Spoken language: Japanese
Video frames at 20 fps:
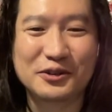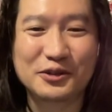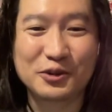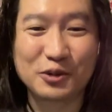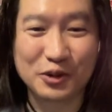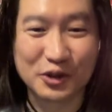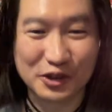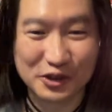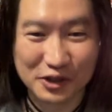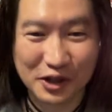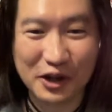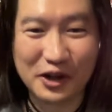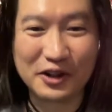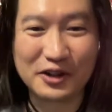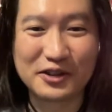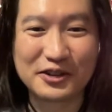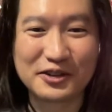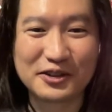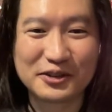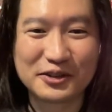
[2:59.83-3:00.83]
どうですか
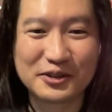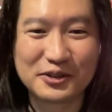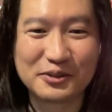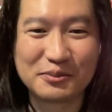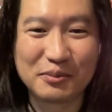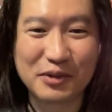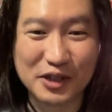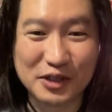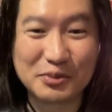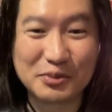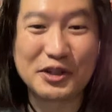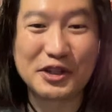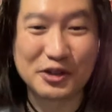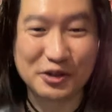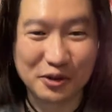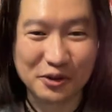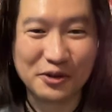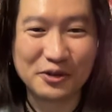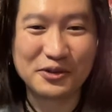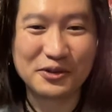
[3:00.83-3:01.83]
真で
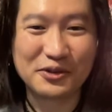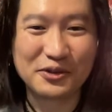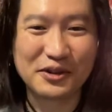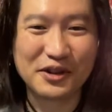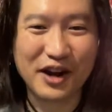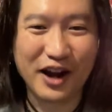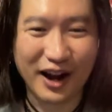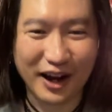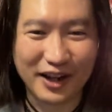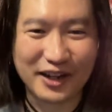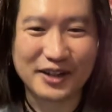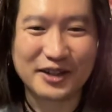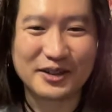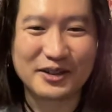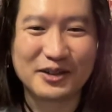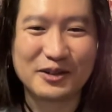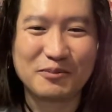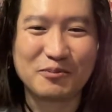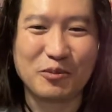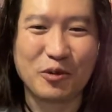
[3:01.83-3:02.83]
しょはい。
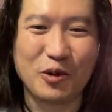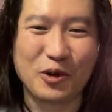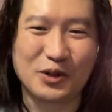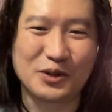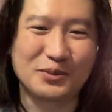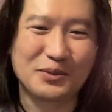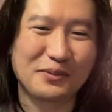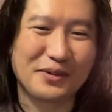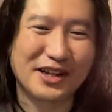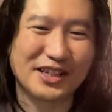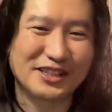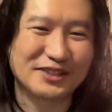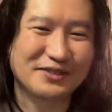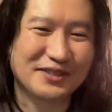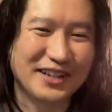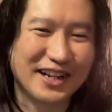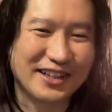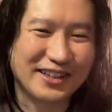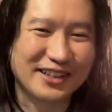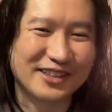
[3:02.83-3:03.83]
僕も真
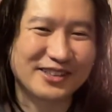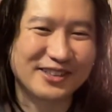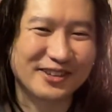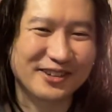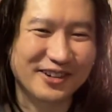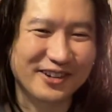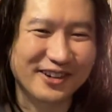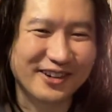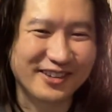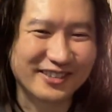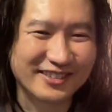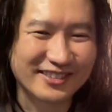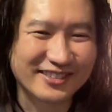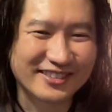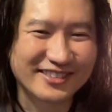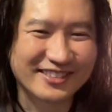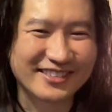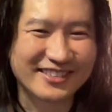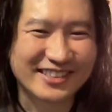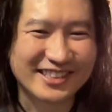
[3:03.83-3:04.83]
面目なんですよ。
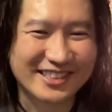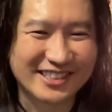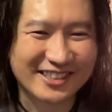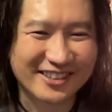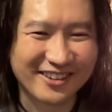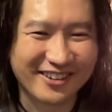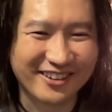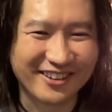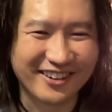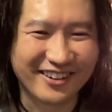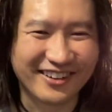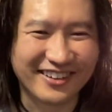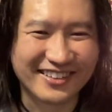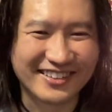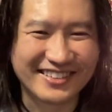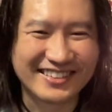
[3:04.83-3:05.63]
一応。